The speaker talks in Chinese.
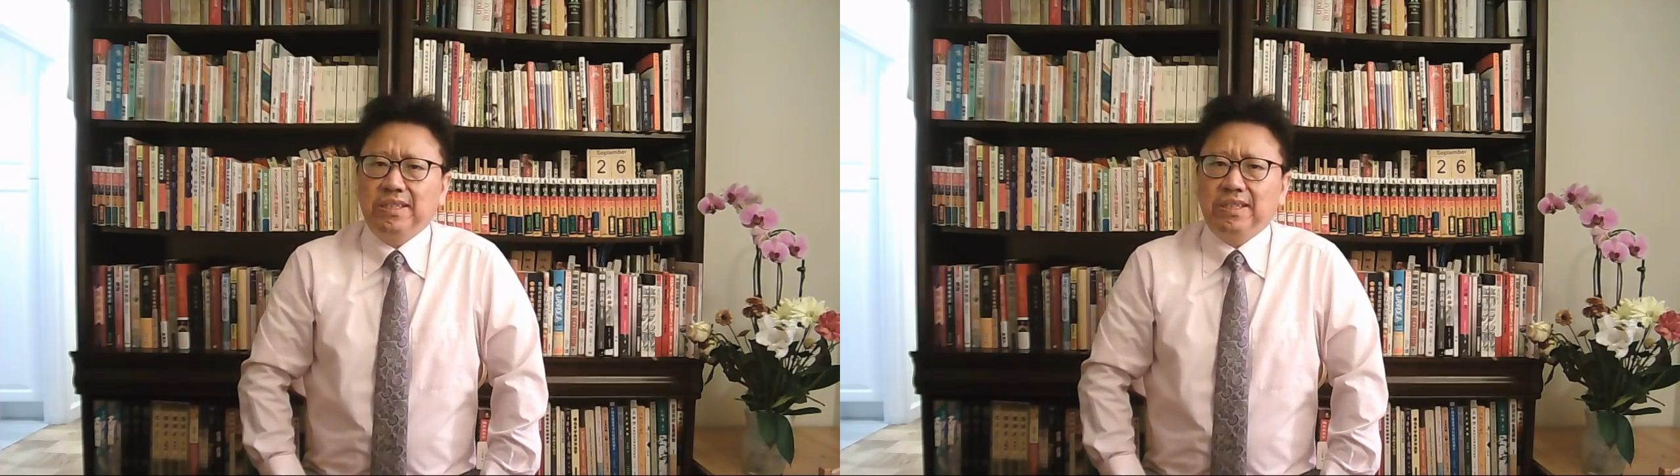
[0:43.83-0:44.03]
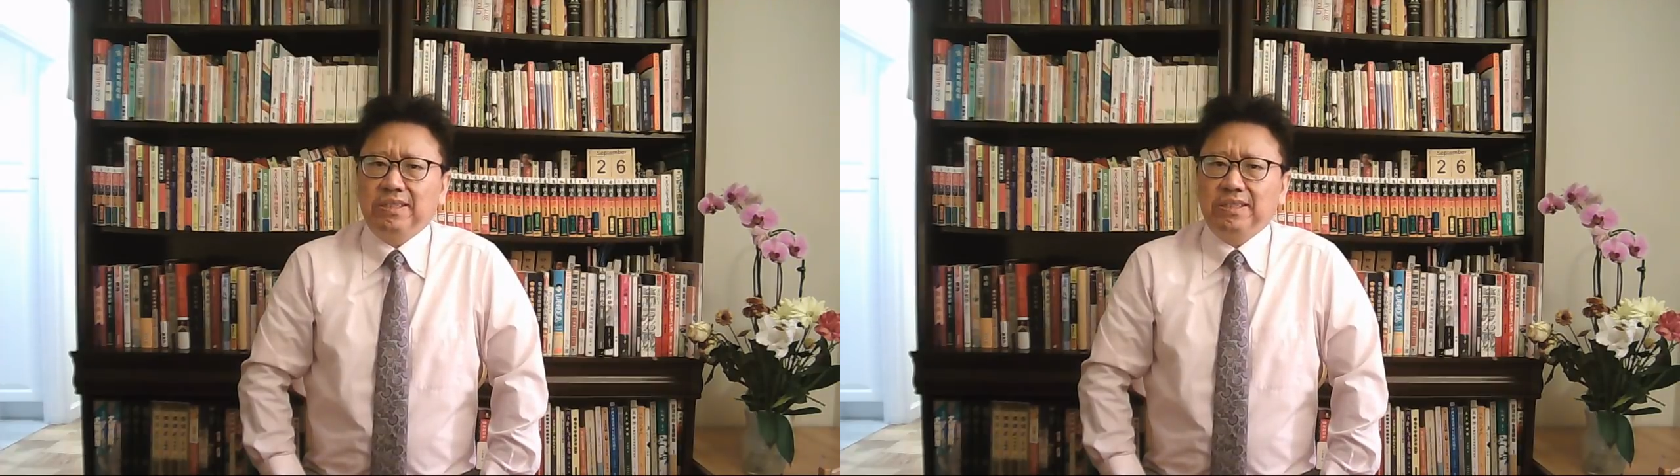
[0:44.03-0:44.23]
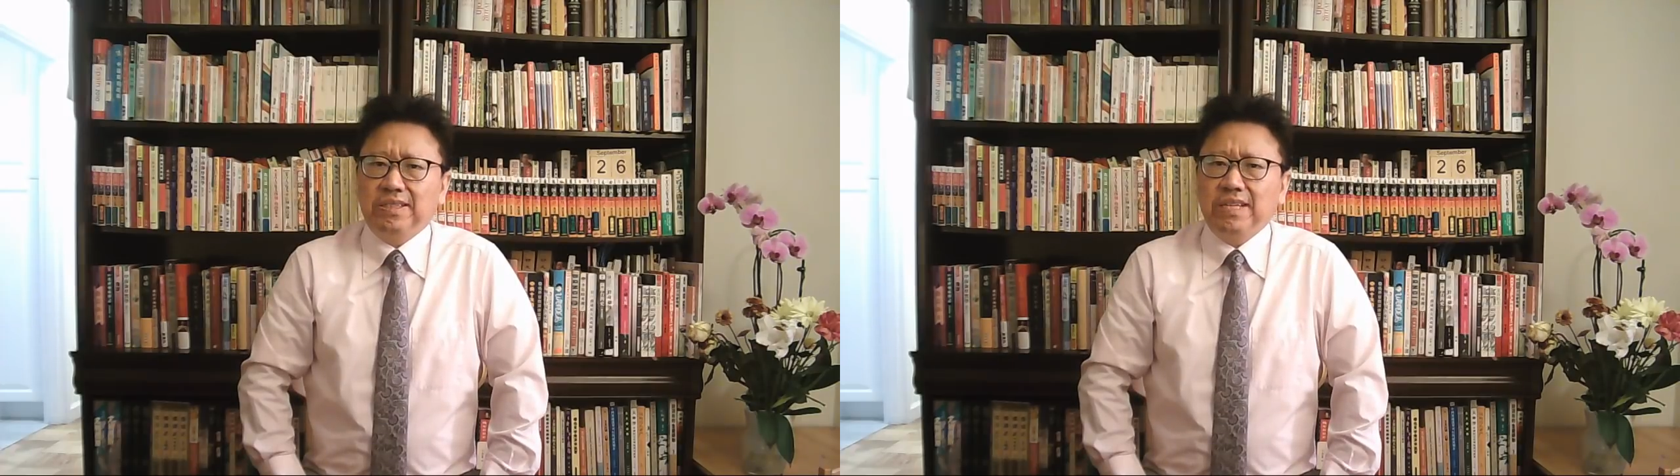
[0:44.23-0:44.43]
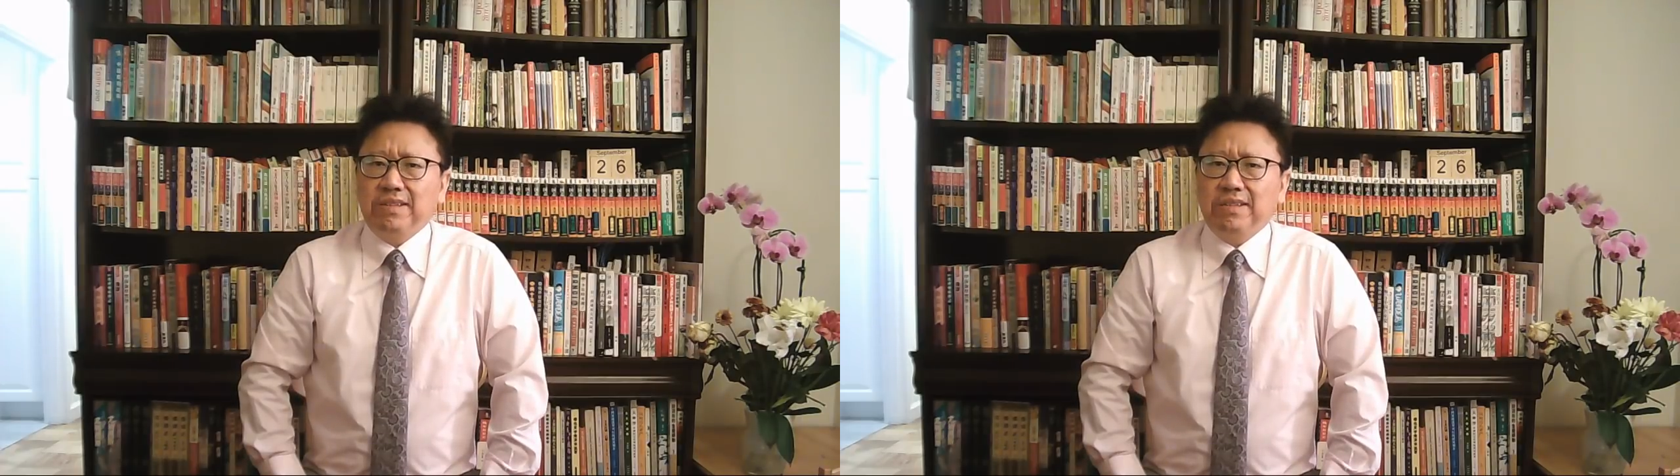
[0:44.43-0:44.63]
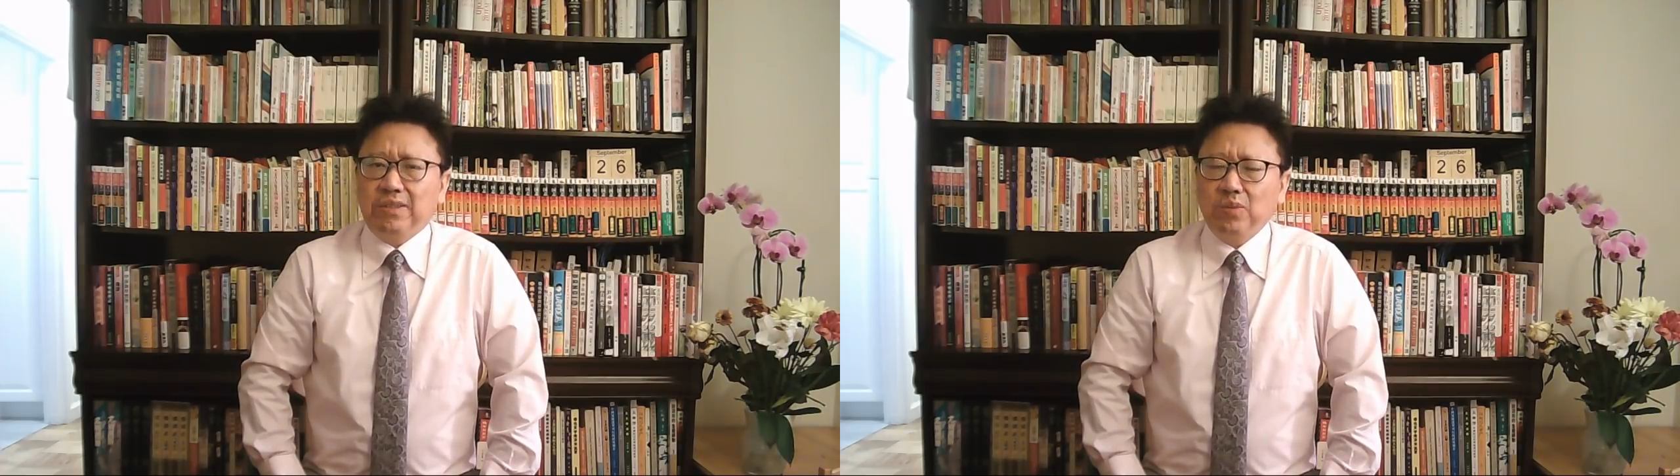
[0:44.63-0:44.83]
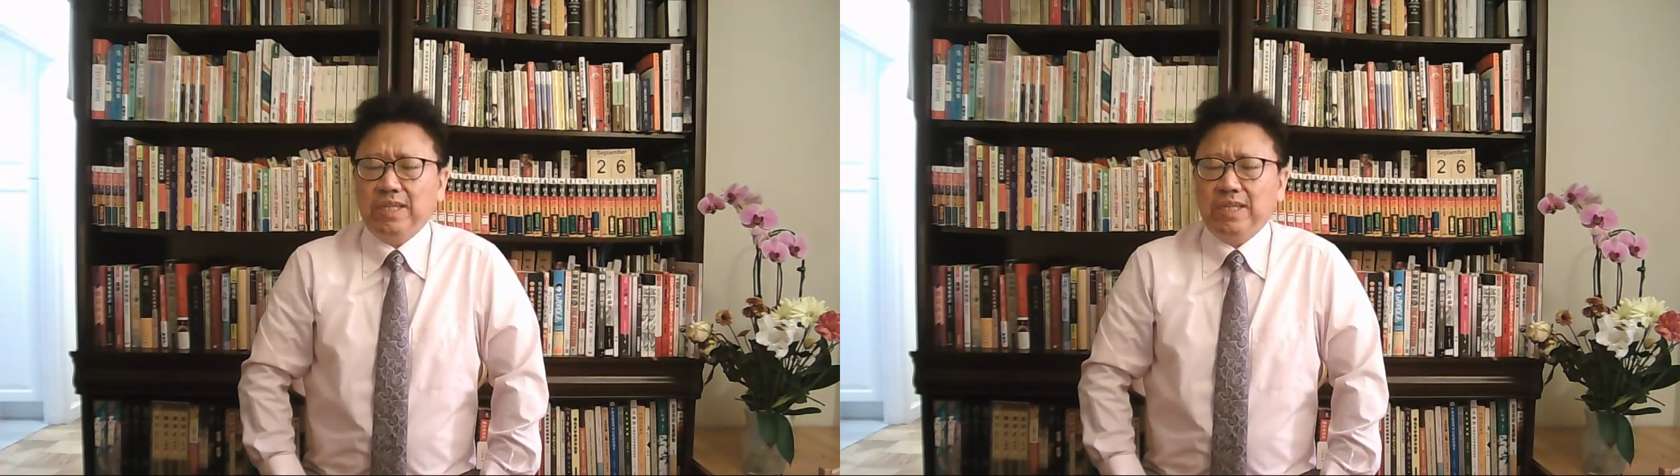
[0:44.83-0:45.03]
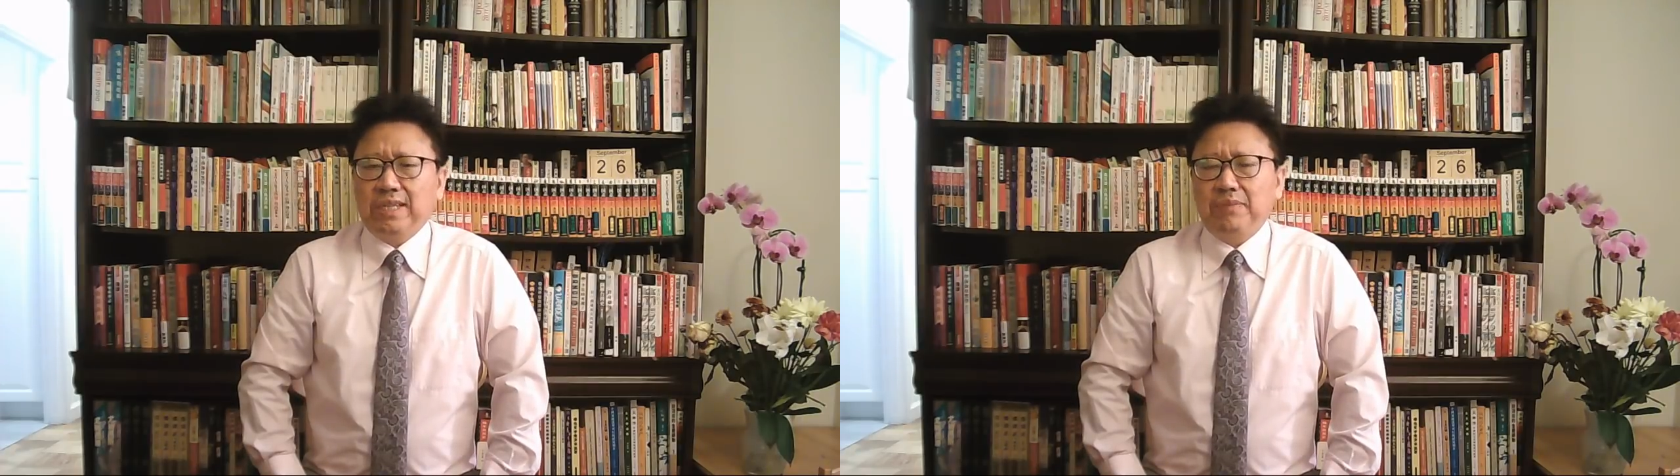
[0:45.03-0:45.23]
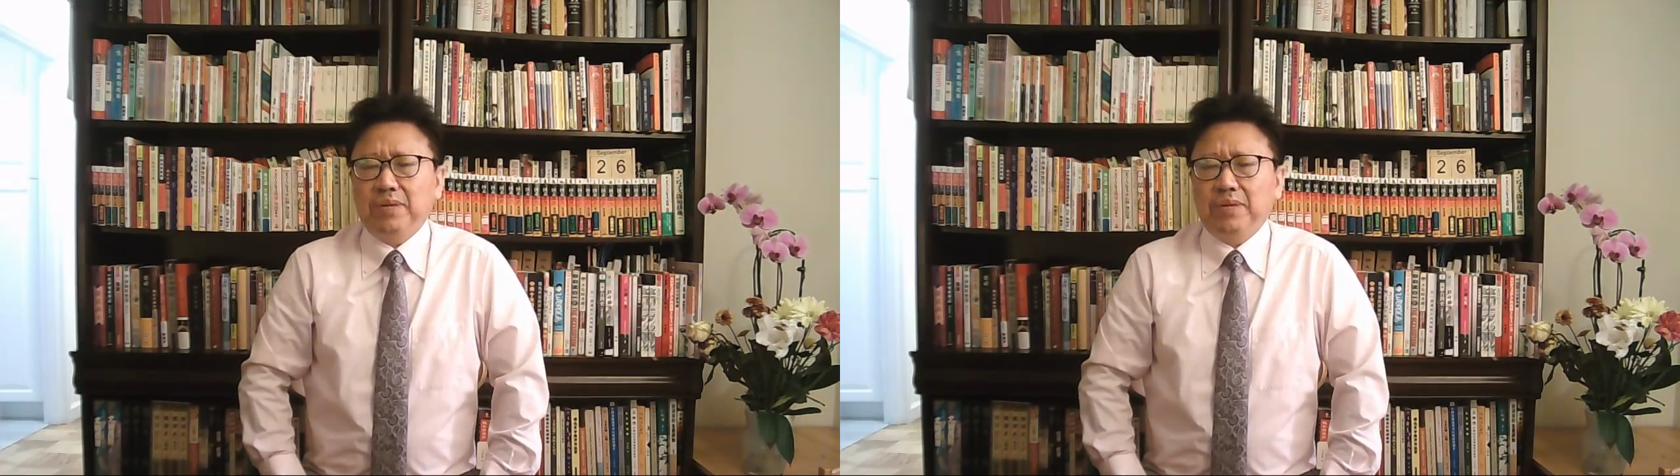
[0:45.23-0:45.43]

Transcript: 呃限呃冻结他在美